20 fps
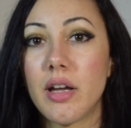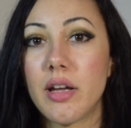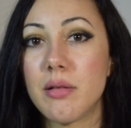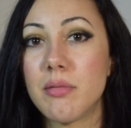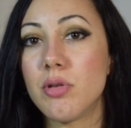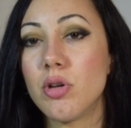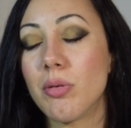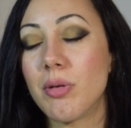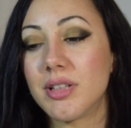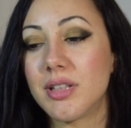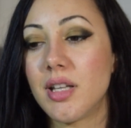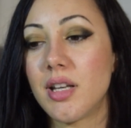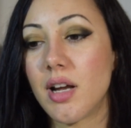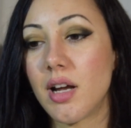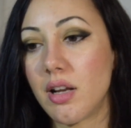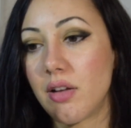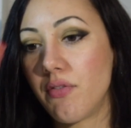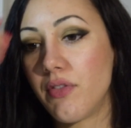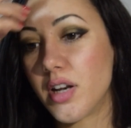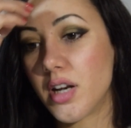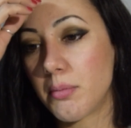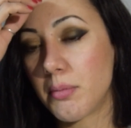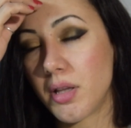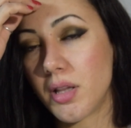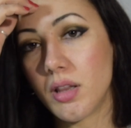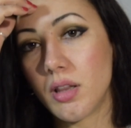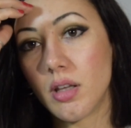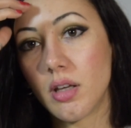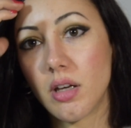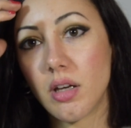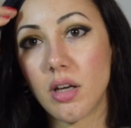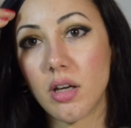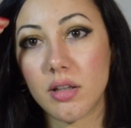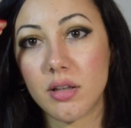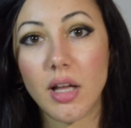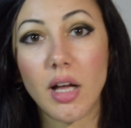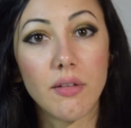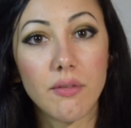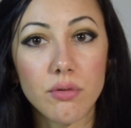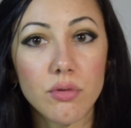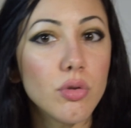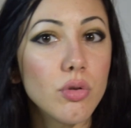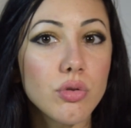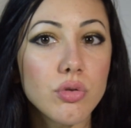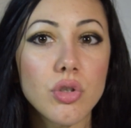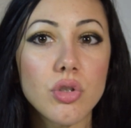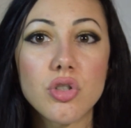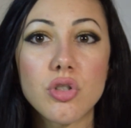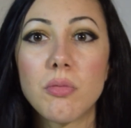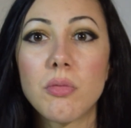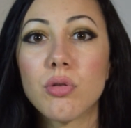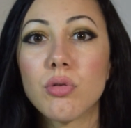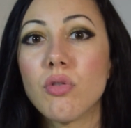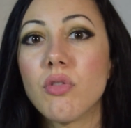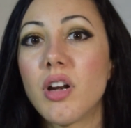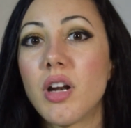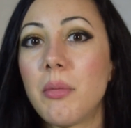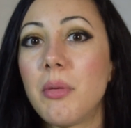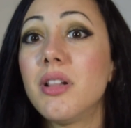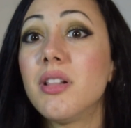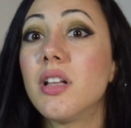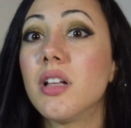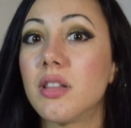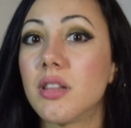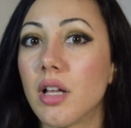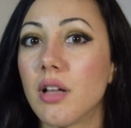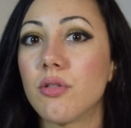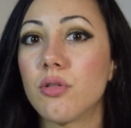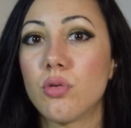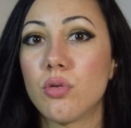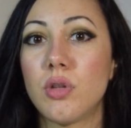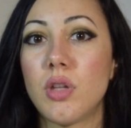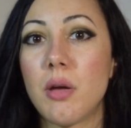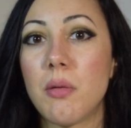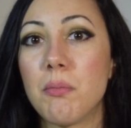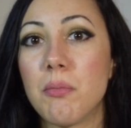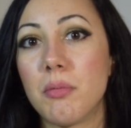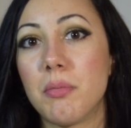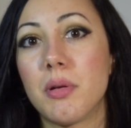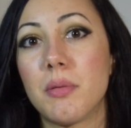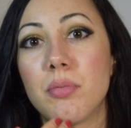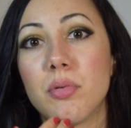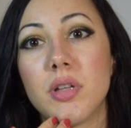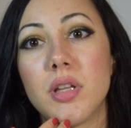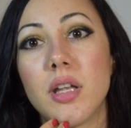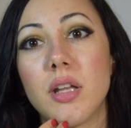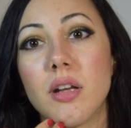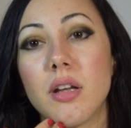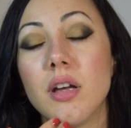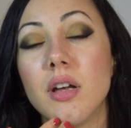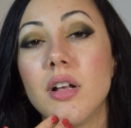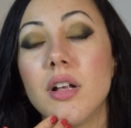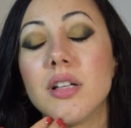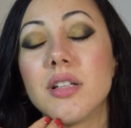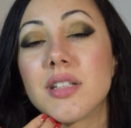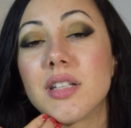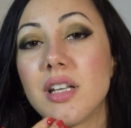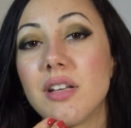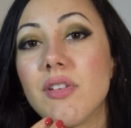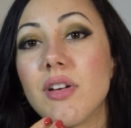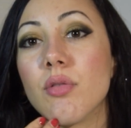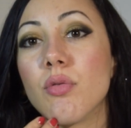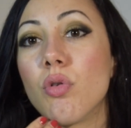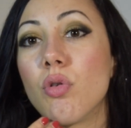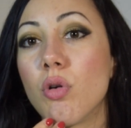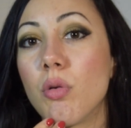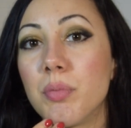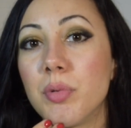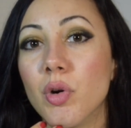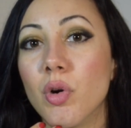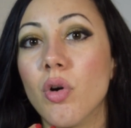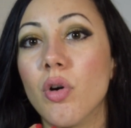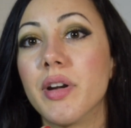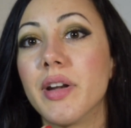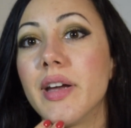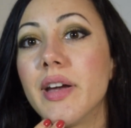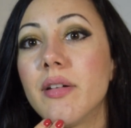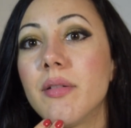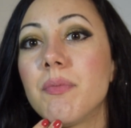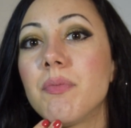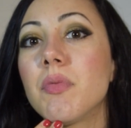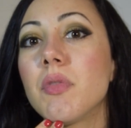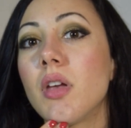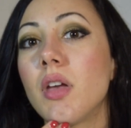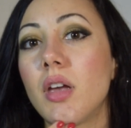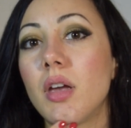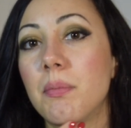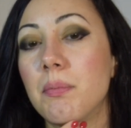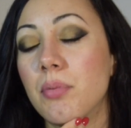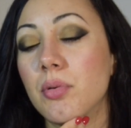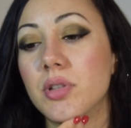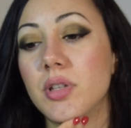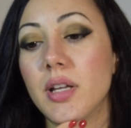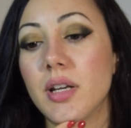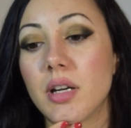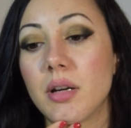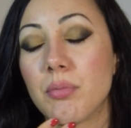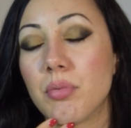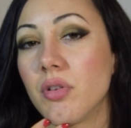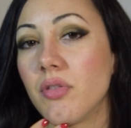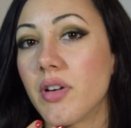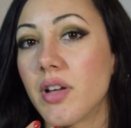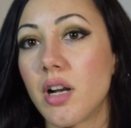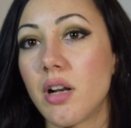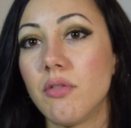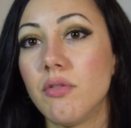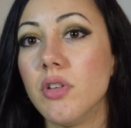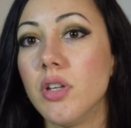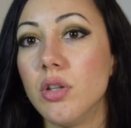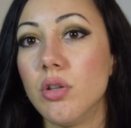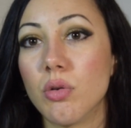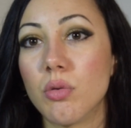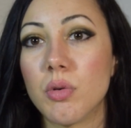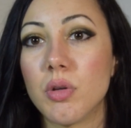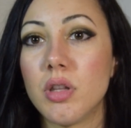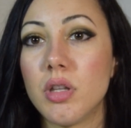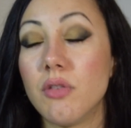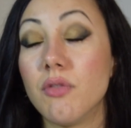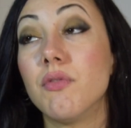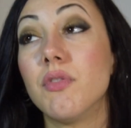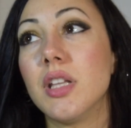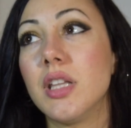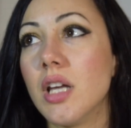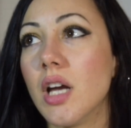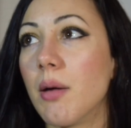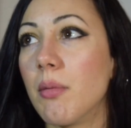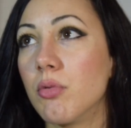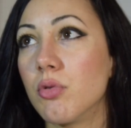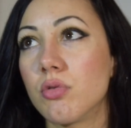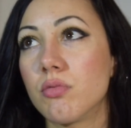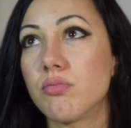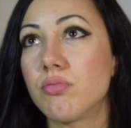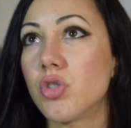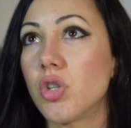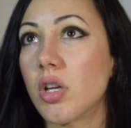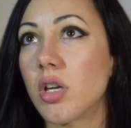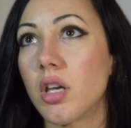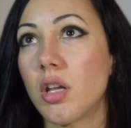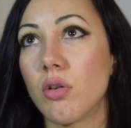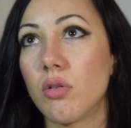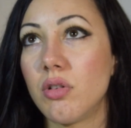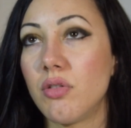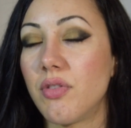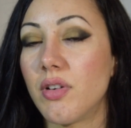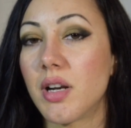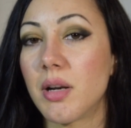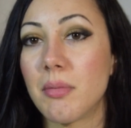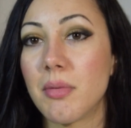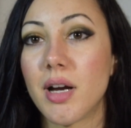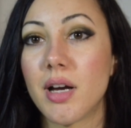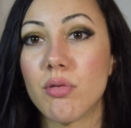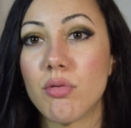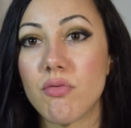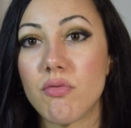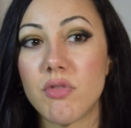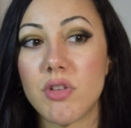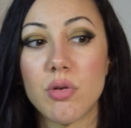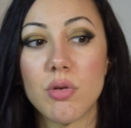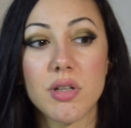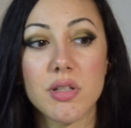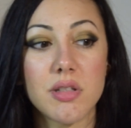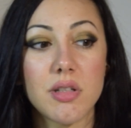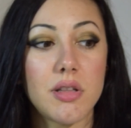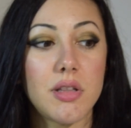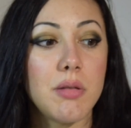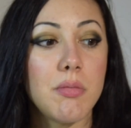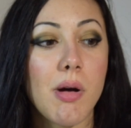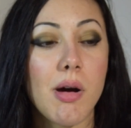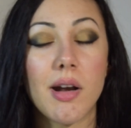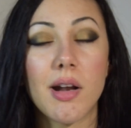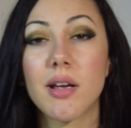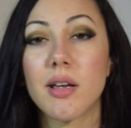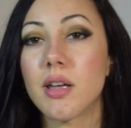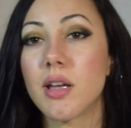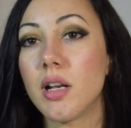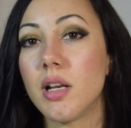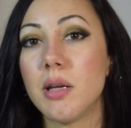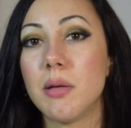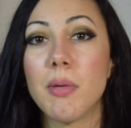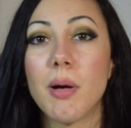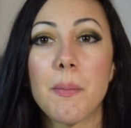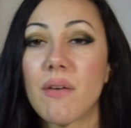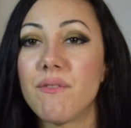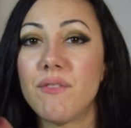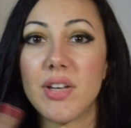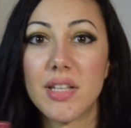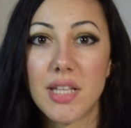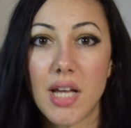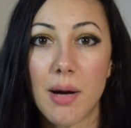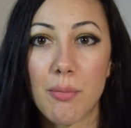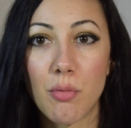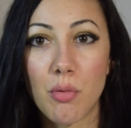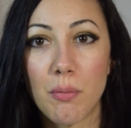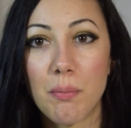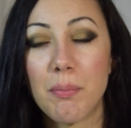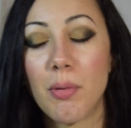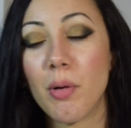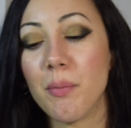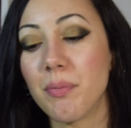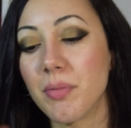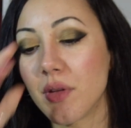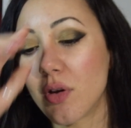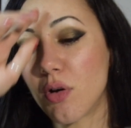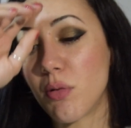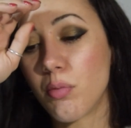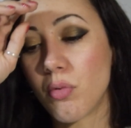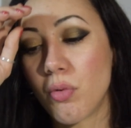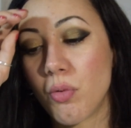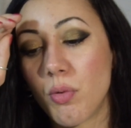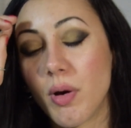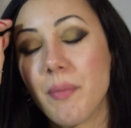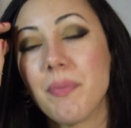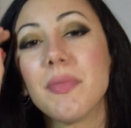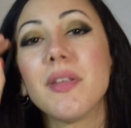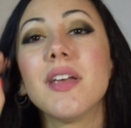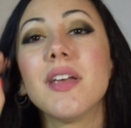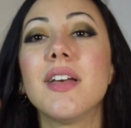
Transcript: il mio materiale è veramente tanto, cioè ci ci metto veramente tanto tempo per poter scrivere un copione e poterne poi fare il video, quindi vediamo, cercherò di fare magari un video a settimana anche lì, ma vediamo un po' comunque